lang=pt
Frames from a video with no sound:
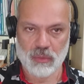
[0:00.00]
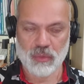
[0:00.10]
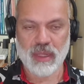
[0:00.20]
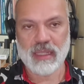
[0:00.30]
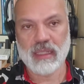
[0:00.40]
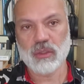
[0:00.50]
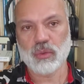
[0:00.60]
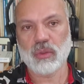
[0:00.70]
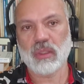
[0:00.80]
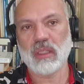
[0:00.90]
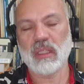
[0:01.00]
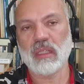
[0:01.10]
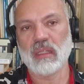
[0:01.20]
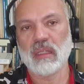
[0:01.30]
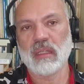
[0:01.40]
Não é isso
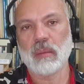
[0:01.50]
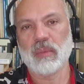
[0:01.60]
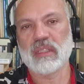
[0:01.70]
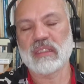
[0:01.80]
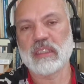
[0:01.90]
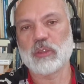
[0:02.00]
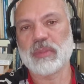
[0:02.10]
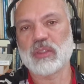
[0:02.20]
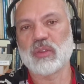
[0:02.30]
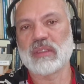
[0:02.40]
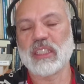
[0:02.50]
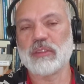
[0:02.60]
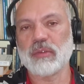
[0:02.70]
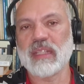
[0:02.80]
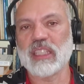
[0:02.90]
que muitas vezes as pessoas têm
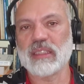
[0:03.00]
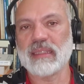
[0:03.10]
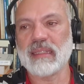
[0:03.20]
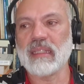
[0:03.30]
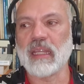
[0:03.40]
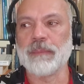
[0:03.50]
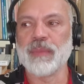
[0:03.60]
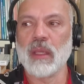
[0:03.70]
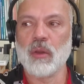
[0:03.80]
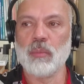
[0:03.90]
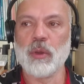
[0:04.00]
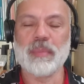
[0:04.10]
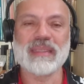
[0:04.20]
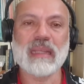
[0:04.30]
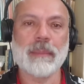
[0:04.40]
dificuldade de entender. O meu
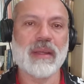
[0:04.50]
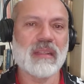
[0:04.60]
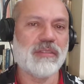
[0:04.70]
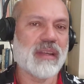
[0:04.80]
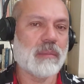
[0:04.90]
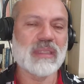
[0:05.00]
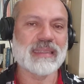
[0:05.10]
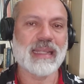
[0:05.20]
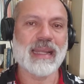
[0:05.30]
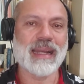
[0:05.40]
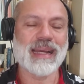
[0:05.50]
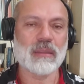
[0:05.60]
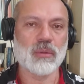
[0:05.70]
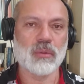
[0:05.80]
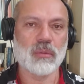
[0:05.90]
pensamento ele fica muito
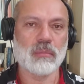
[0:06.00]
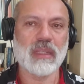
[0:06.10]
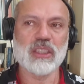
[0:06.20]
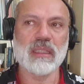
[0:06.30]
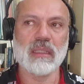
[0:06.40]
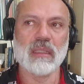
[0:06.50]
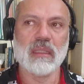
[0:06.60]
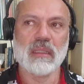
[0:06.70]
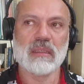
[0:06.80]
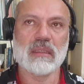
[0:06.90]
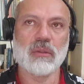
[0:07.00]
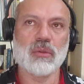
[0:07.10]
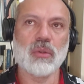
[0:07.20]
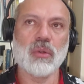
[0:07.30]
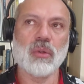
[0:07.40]
acelerado. Imagina, se eu
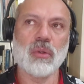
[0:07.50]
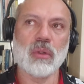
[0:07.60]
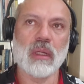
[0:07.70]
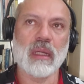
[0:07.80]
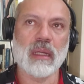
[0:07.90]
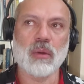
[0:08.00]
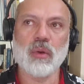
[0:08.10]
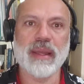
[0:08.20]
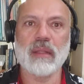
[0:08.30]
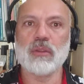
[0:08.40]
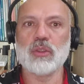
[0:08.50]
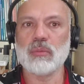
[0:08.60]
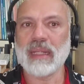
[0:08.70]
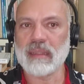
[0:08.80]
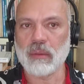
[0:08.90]
estou é, correndo de um
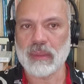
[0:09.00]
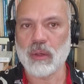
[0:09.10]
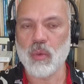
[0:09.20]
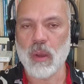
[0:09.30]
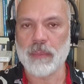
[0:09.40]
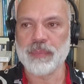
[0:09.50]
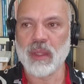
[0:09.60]
ladrão na rua,